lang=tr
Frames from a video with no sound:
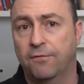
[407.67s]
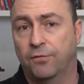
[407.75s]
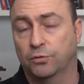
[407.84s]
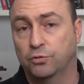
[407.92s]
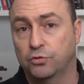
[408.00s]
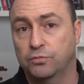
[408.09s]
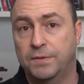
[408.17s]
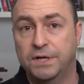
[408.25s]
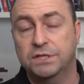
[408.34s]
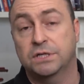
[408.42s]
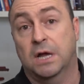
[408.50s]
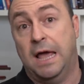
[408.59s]

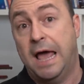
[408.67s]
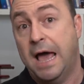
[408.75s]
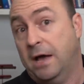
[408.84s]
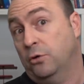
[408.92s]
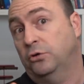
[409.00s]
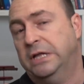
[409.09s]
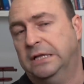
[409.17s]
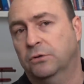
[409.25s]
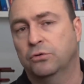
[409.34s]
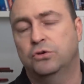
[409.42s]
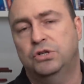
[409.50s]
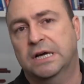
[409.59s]
F-35 eğer o
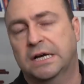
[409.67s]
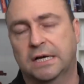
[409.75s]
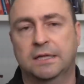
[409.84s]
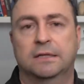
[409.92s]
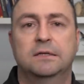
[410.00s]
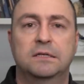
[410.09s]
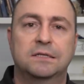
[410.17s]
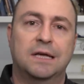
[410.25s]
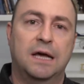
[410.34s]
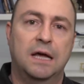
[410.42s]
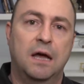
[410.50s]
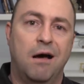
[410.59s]
teknoloji
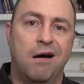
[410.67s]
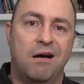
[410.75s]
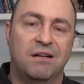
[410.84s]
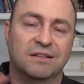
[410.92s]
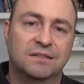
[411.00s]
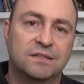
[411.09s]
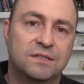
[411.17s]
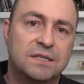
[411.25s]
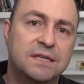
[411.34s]
yakalanırsa 6.